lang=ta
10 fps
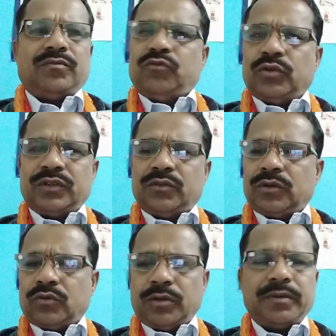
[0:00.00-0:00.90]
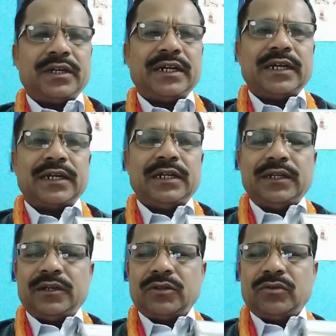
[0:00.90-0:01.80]
ஒரு ஒரு குறிப்பிட்ட
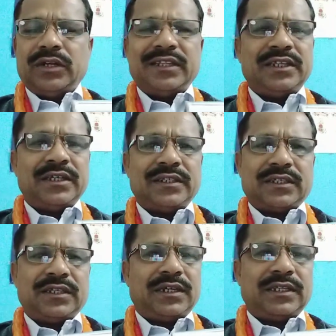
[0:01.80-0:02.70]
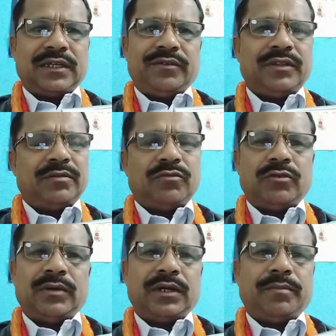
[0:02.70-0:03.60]
இடங்களில் இருக்கக்கூடிய தீய சக்திகளை இதன்
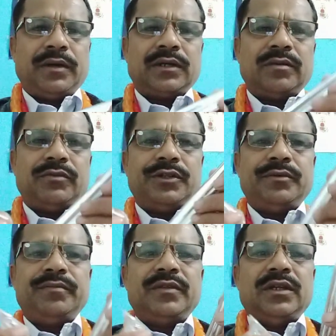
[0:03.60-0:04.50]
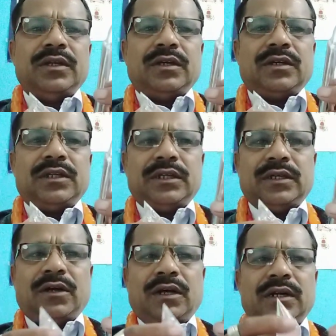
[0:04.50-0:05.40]
மூலமாக பார்க்க முடியும் இது
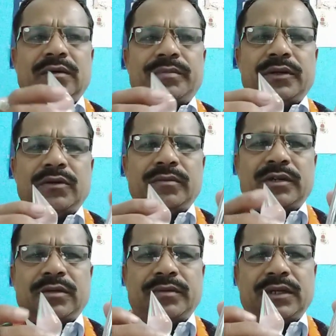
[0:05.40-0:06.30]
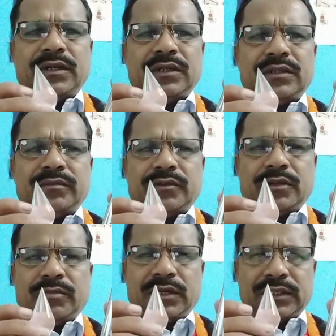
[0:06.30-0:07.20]
ஆர்கன் பெண்டுலம் என்ற பெயர் இது
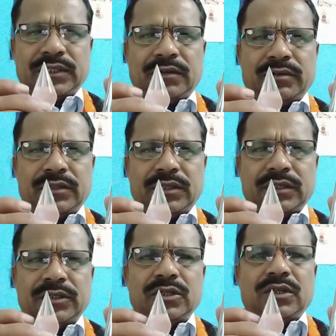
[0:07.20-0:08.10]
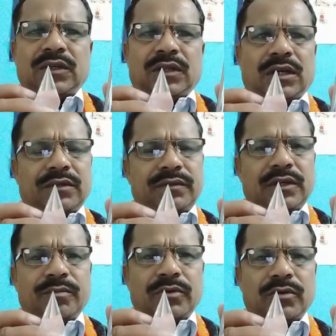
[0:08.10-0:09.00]
முக்கியமாக இதில் வந்து
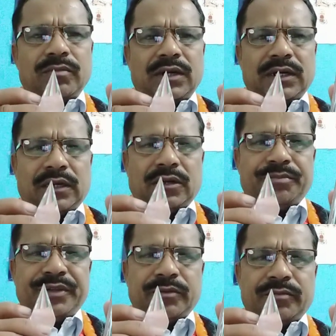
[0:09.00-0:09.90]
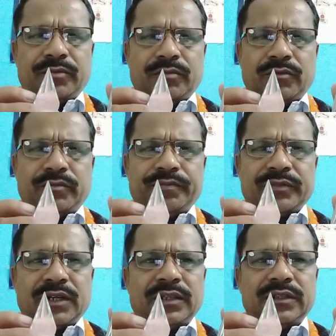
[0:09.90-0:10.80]
அறிவியல் பூர்வமாக ஆன்மீகமும்
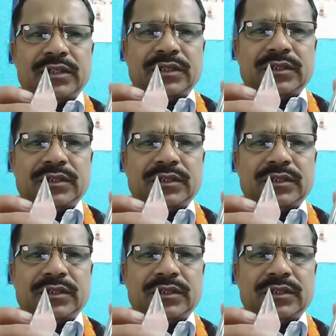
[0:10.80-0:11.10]
கலந்து